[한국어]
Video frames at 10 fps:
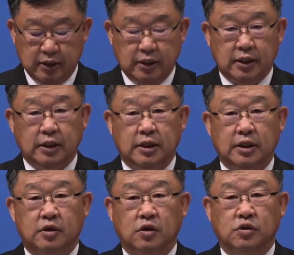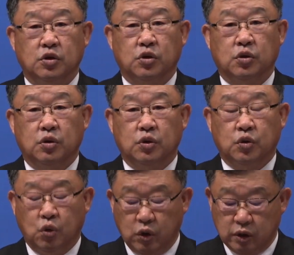이들이 커서
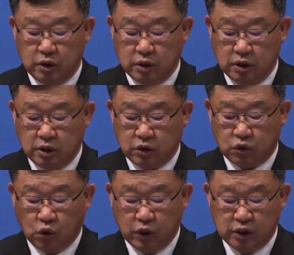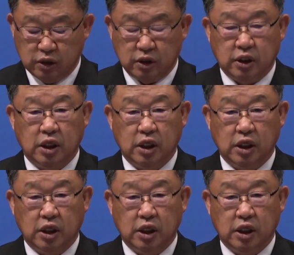교, 교회는